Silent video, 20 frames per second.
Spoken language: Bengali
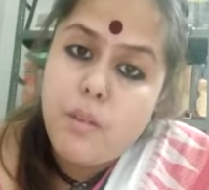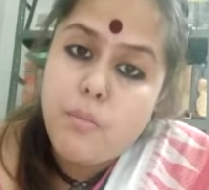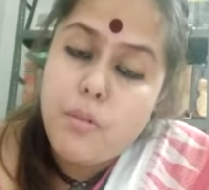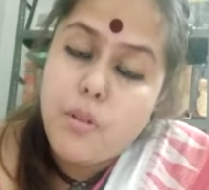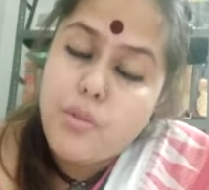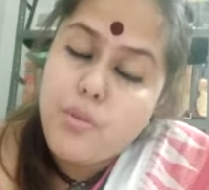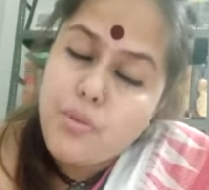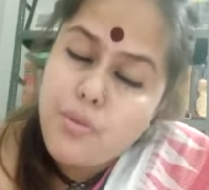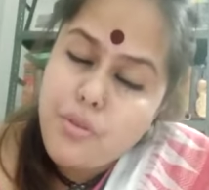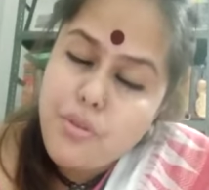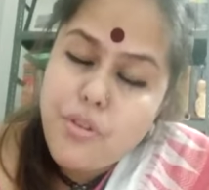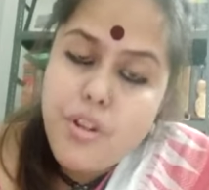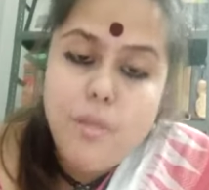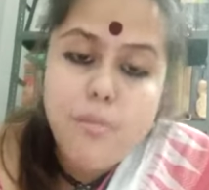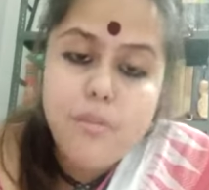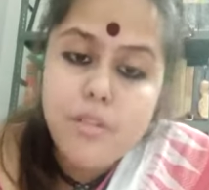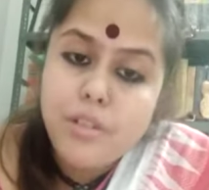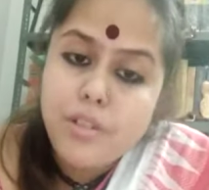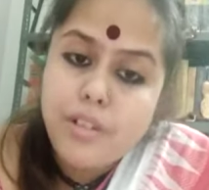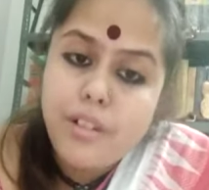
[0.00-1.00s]
প্রচুর
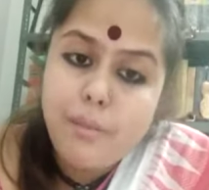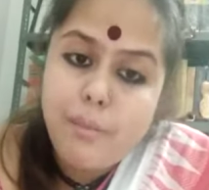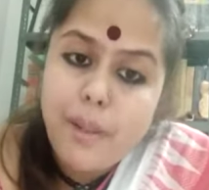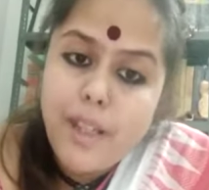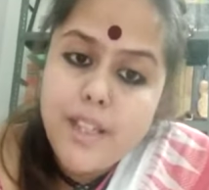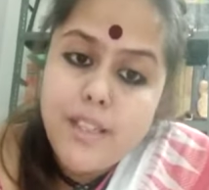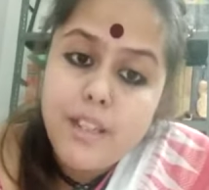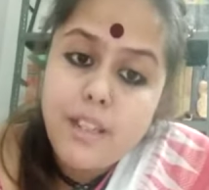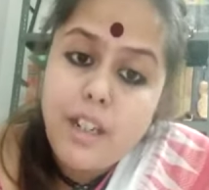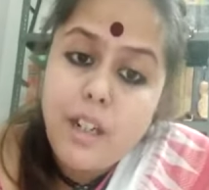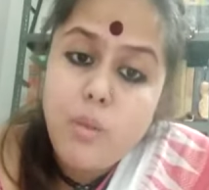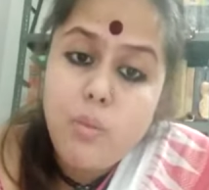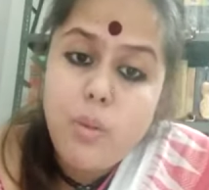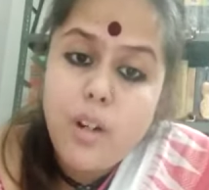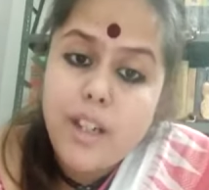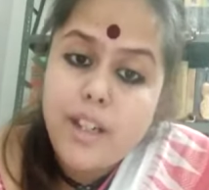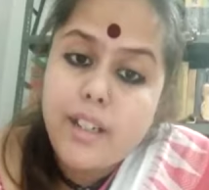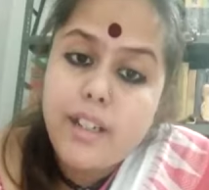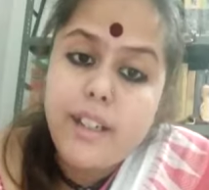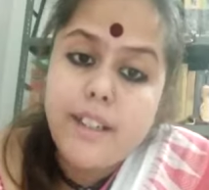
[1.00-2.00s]
সমর্থন পেয়েছিলেন
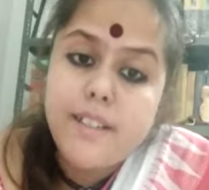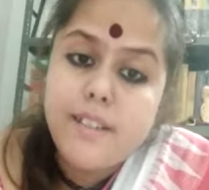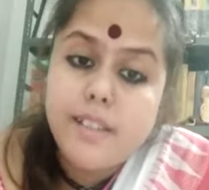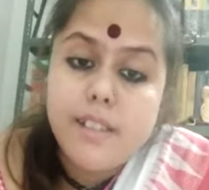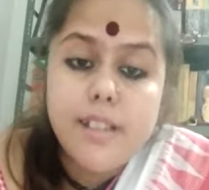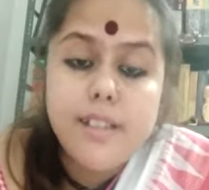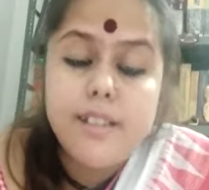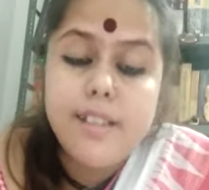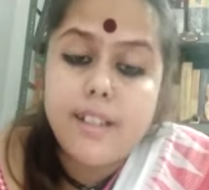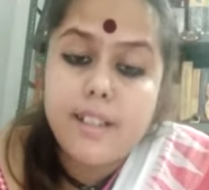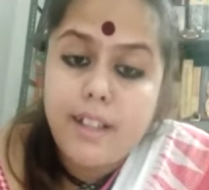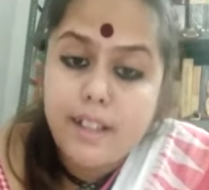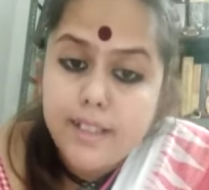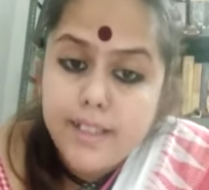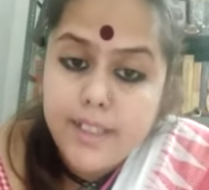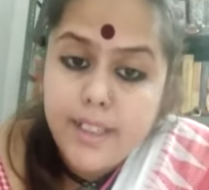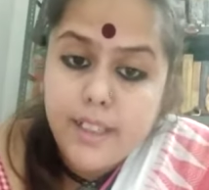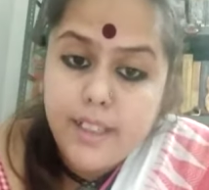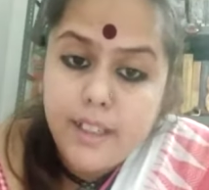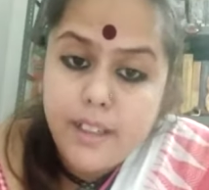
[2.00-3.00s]
ওয়ারেন হেস্টিংসের কাছ
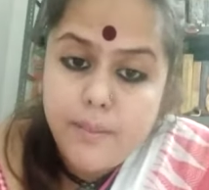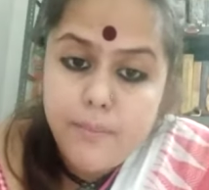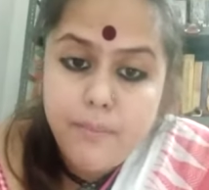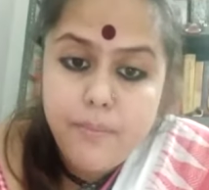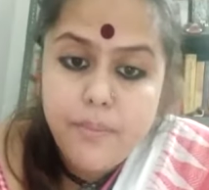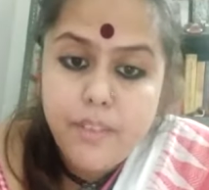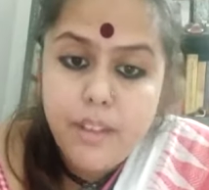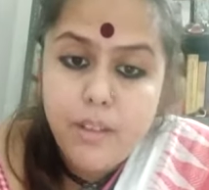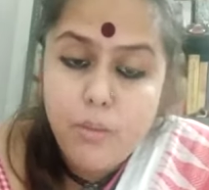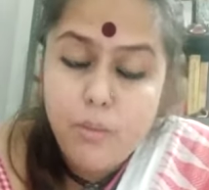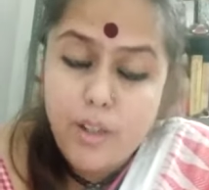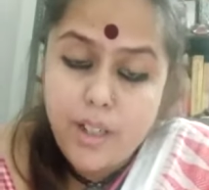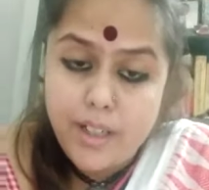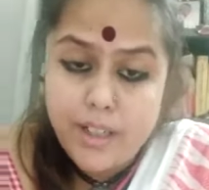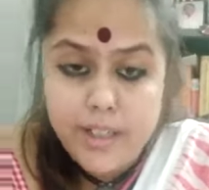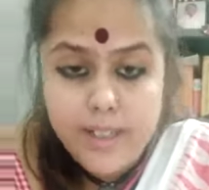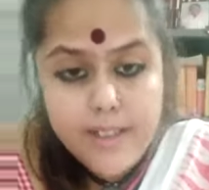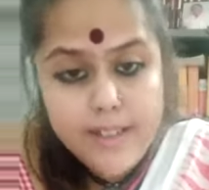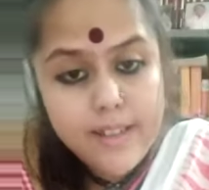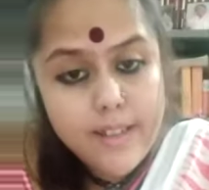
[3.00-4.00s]
থেকে
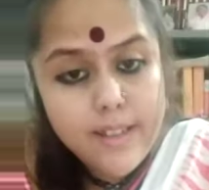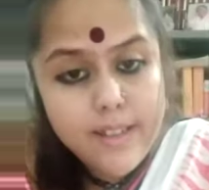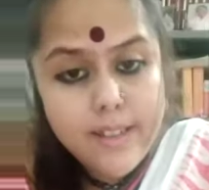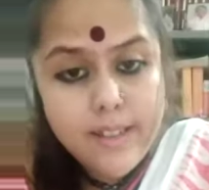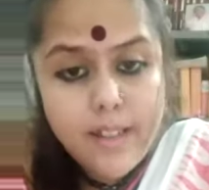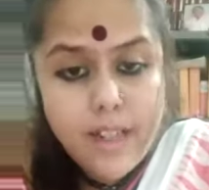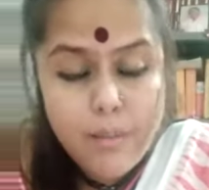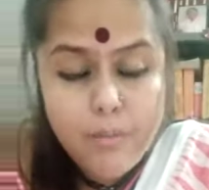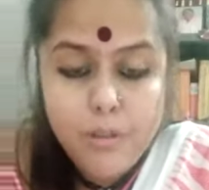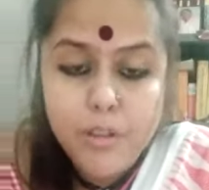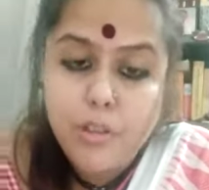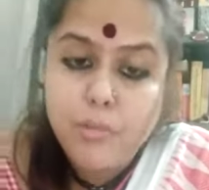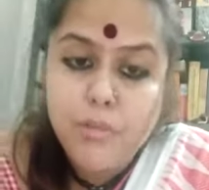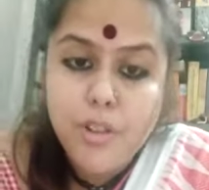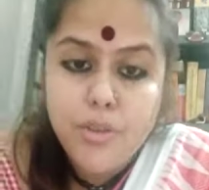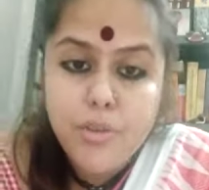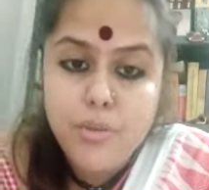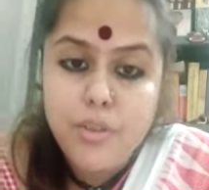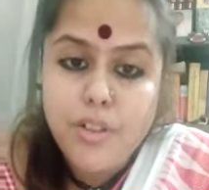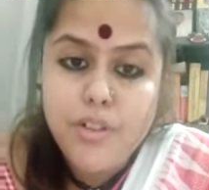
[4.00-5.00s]
ওয়ারেন হেস্টিংসের নামও
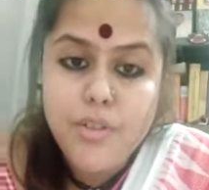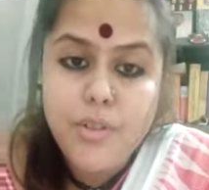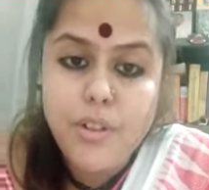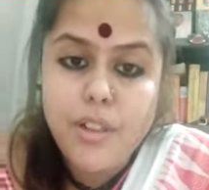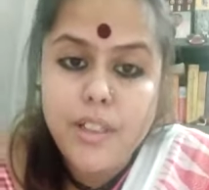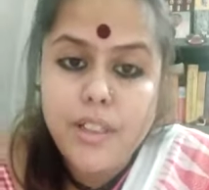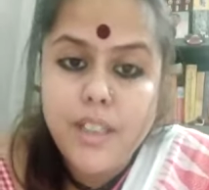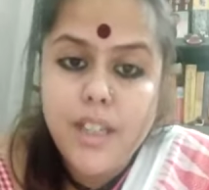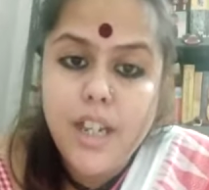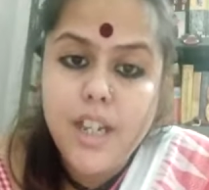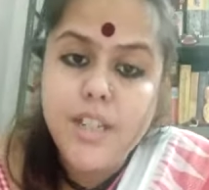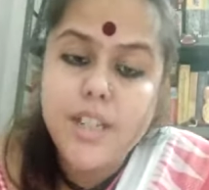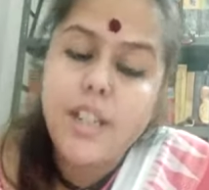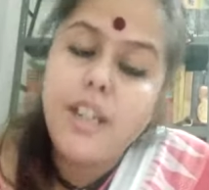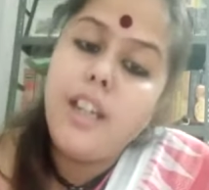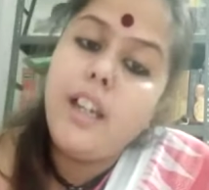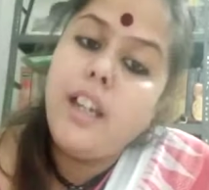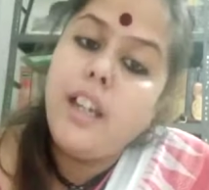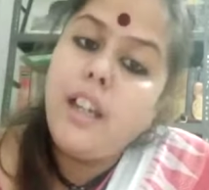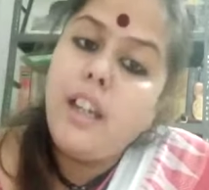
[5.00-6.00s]
তোমরা শুনেছ ইতিহাসে